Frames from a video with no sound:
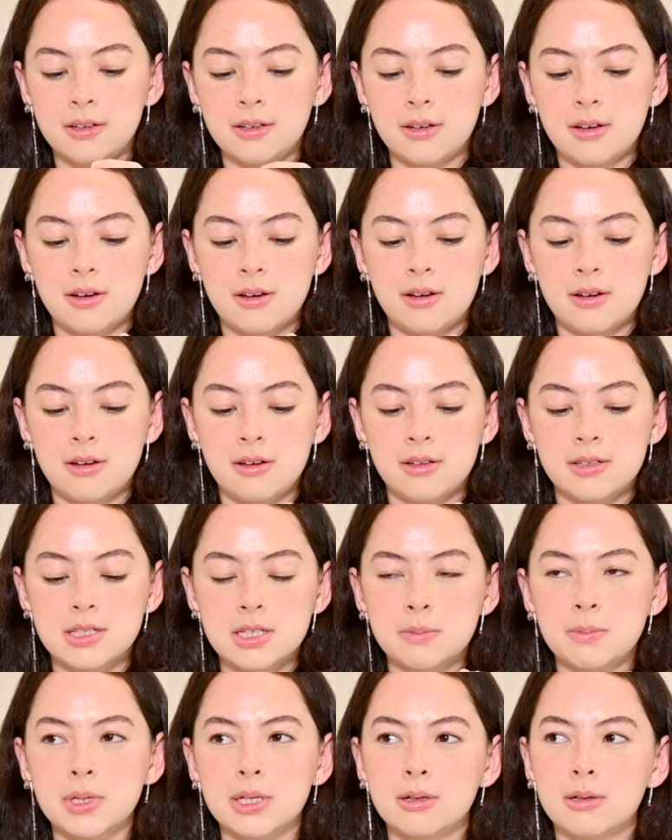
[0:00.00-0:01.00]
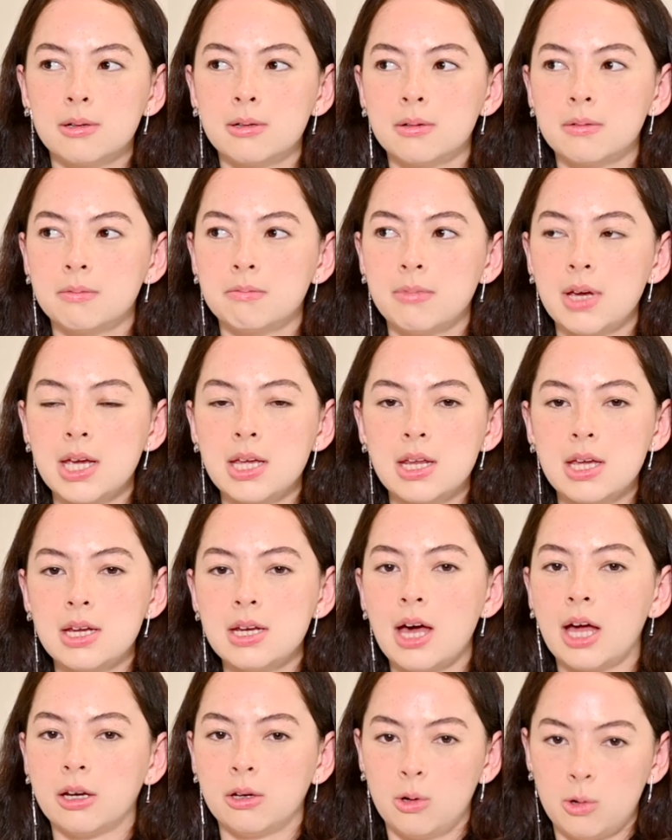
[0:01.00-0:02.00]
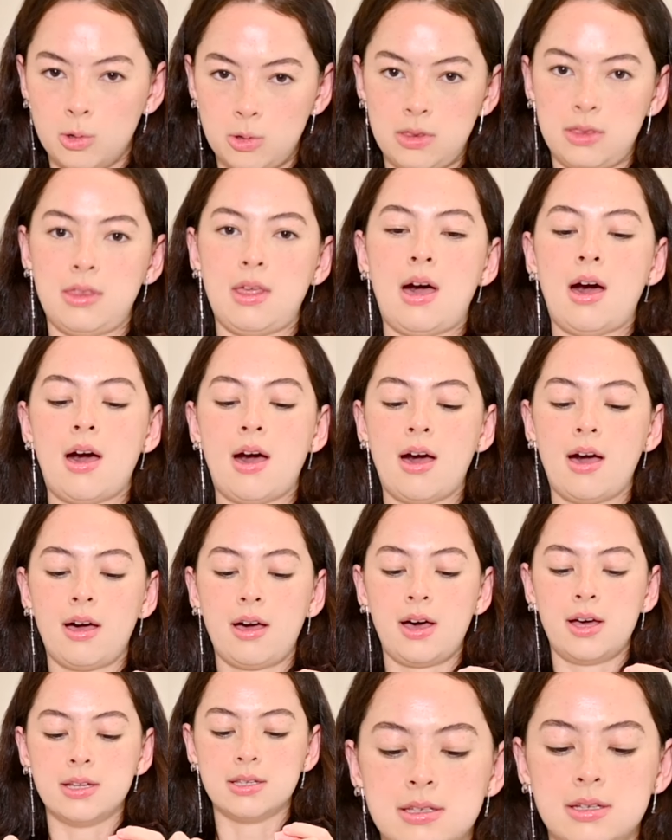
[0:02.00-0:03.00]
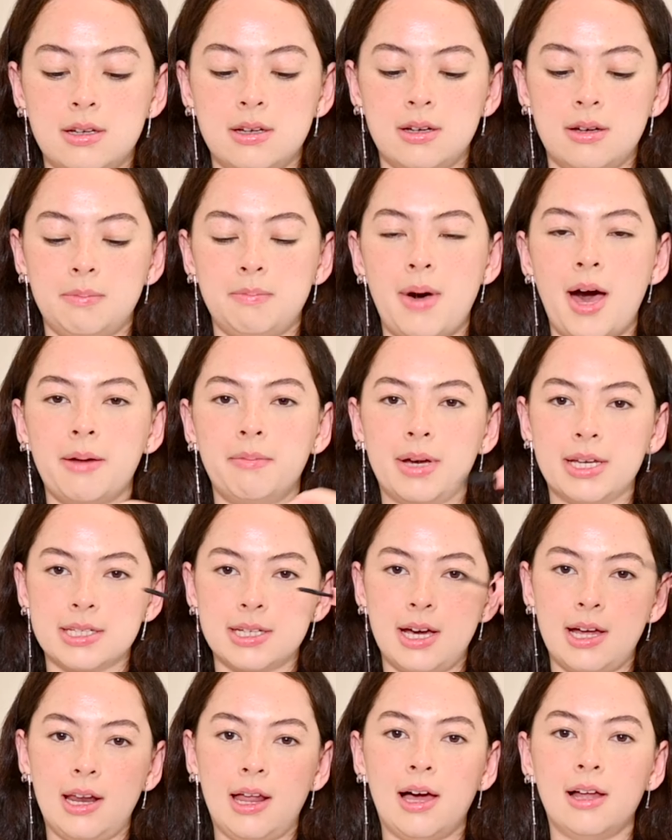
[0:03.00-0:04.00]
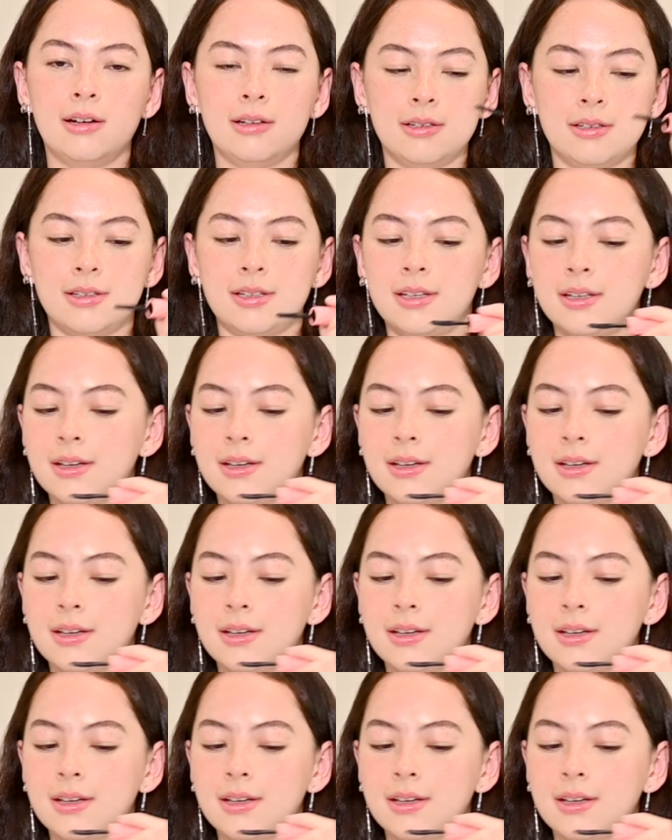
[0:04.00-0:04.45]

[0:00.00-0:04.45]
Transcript: ก็จะเป็นคนไม่ได้ดัดขนตาค่ะ จะปาดมาสคาร่าเลย